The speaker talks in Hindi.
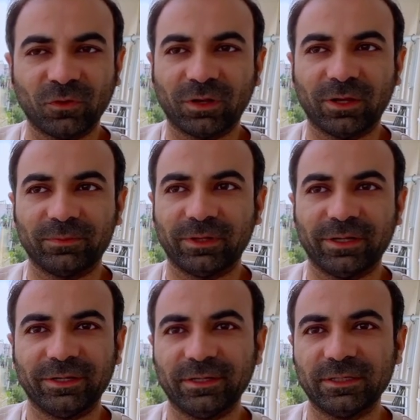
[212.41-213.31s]
और आप
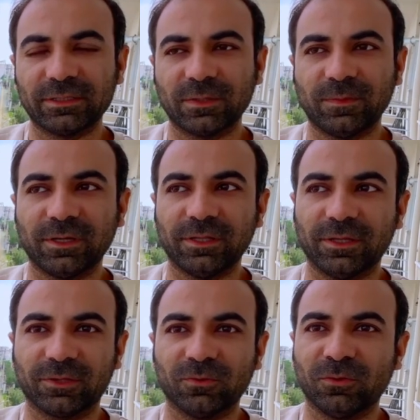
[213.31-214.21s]
90 डेज़ के बाद
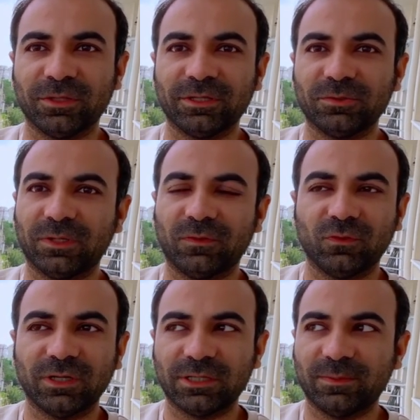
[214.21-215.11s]
एक दो दिन जो है वो
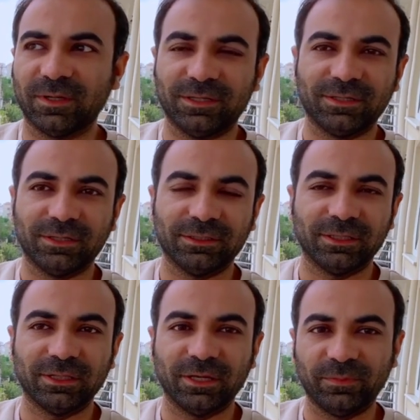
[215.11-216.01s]
आज़रबाईजान या
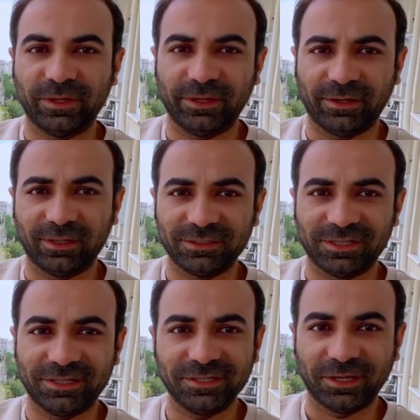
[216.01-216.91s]
दाएं बाएं ईरान
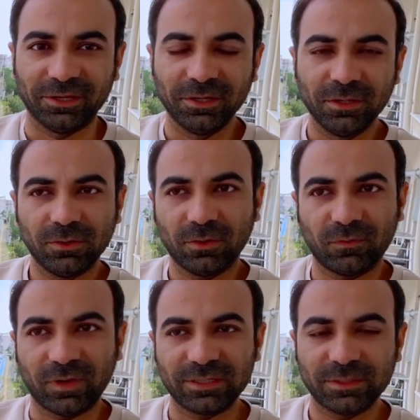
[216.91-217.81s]
चले जाएँ और
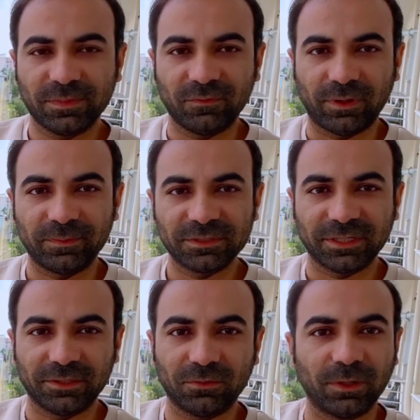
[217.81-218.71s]
वहाँ से फिर वापस
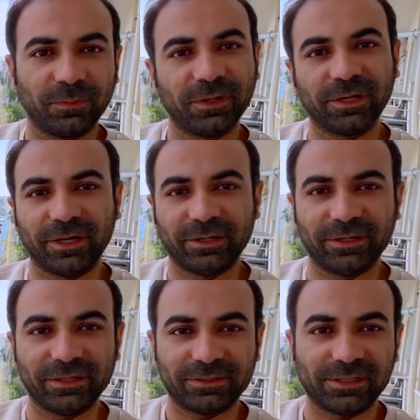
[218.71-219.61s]
आएँ तो आप फिर नाइन्टी
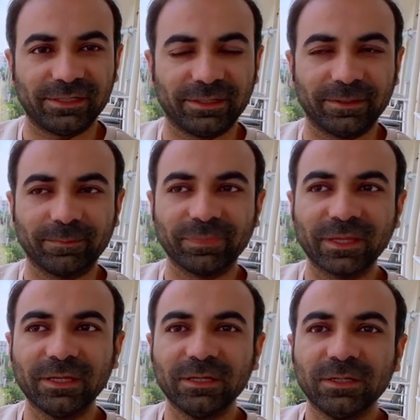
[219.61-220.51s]
डेज़ रह लेंगे
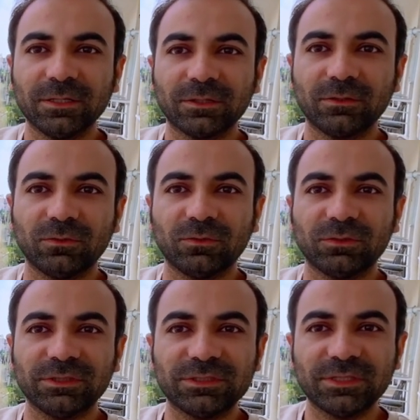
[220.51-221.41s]
तो
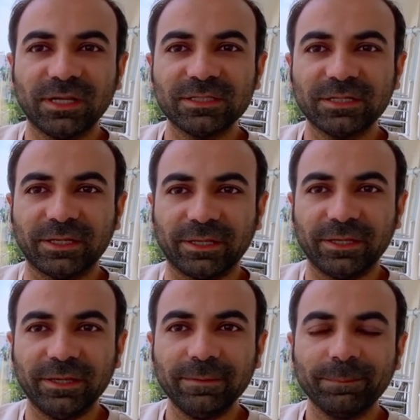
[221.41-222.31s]
इस तरह से
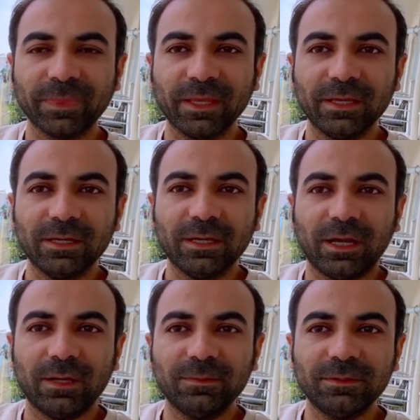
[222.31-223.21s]
नहीं है
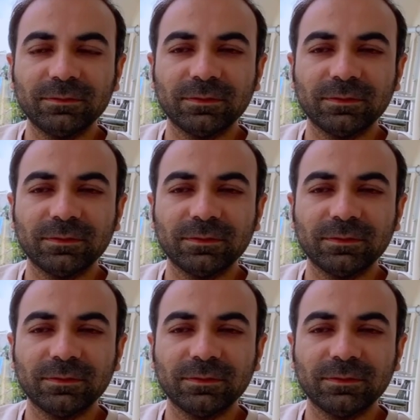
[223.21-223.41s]
अब